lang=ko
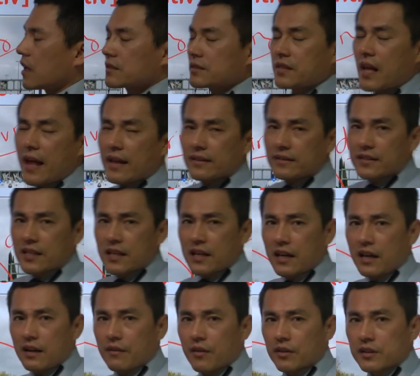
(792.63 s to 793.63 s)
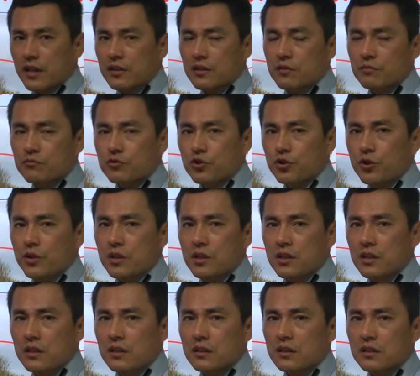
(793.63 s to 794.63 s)
attentive, attentive,
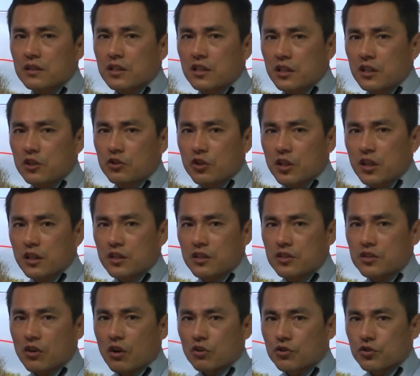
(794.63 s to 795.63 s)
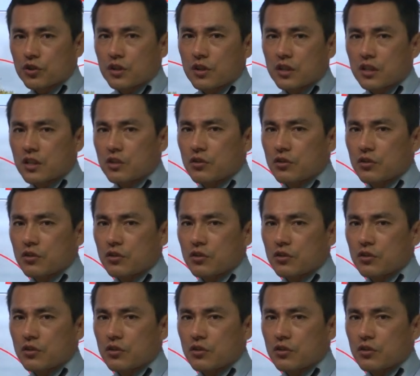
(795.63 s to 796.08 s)
주의를 기울인이죠. 주의를